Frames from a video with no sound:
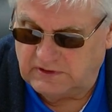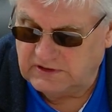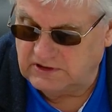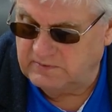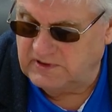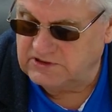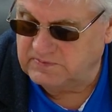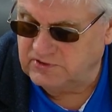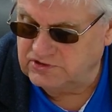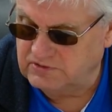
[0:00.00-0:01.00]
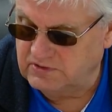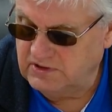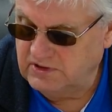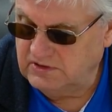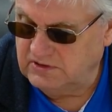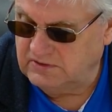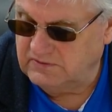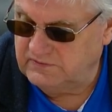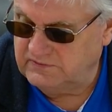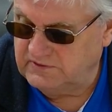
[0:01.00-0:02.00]
Dlatego bardzo proszę
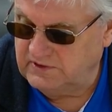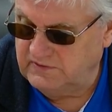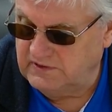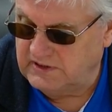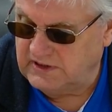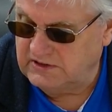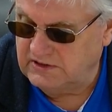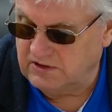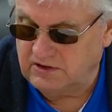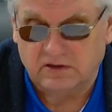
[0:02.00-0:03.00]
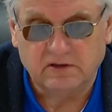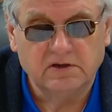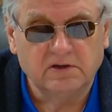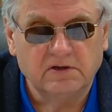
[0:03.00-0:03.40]
w tej chwili radnych o